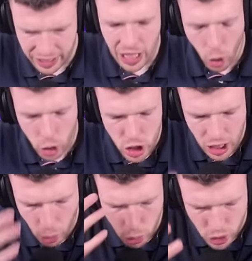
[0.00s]
Und
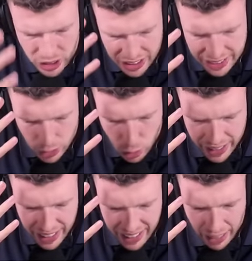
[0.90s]
schaut euch diese
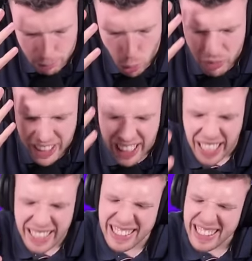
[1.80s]
Crackerin an, Bro. Wie kann
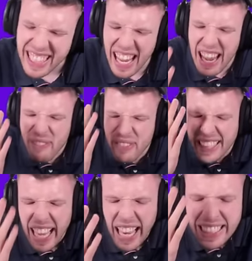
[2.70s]
wie
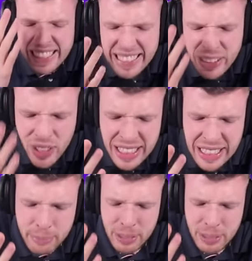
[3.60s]
kann die noch leben?